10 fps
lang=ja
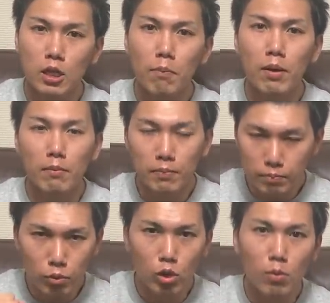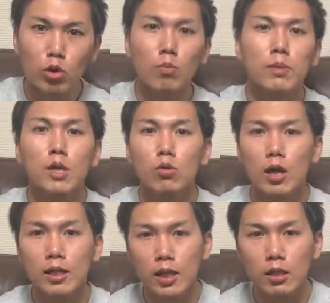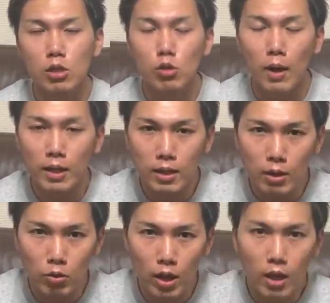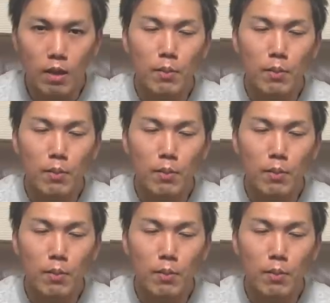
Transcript: やっぱもっともっとピアノをやりたいっていうのもあったので、